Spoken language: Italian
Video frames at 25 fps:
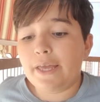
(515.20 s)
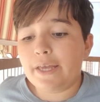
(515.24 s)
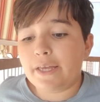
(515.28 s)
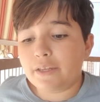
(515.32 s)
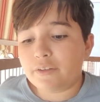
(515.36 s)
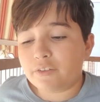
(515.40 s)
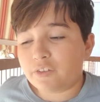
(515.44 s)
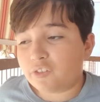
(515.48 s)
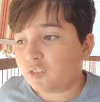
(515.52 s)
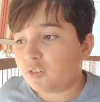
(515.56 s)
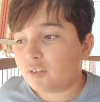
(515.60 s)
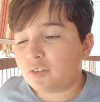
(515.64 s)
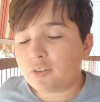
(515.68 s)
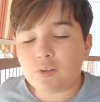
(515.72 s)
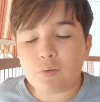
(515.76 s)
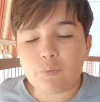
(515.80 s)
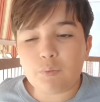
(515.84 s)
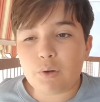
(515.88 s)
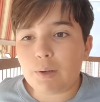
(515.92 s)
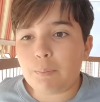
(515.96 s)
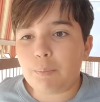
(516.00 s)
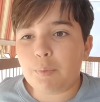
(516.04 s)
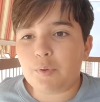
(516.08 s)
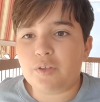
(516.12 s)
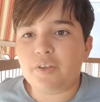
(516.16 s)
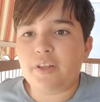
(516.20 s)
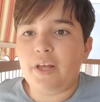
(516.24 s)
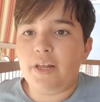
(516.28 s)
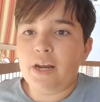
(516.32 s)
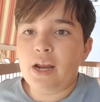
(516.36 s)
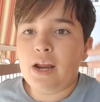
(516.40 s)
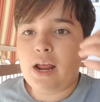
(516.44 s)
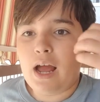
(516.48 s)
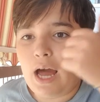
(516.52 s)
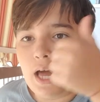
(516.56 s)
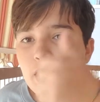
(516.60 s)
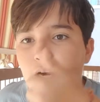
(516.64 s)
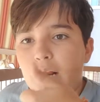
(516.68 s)
si vuole portare
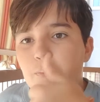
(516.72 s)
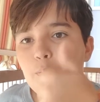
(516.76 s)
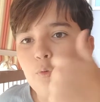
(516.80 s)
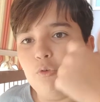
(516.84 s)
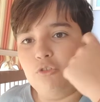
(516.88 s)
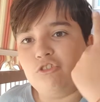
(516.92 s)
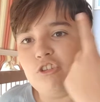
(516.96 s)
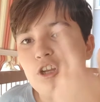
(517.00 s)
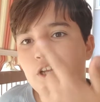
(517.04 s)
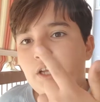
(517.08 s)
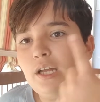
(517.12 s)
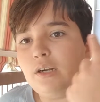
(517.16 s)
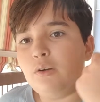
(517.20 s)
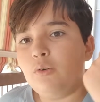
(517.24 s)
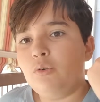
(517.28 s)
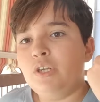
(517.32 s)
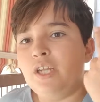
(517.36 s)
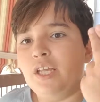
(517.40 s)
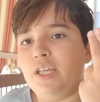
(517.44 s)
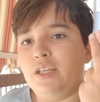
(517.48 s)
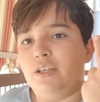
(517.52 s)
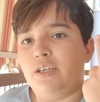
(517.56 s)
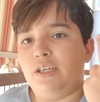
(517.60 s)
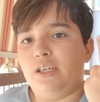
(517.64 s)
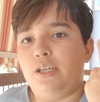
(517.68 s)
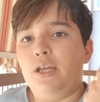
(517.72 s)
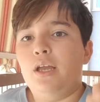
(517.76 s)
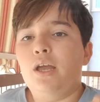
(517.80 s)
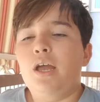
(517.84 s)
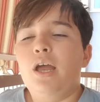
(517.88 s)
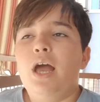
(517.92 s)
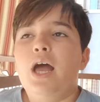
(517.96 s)
Aramucci, Caroni Henry,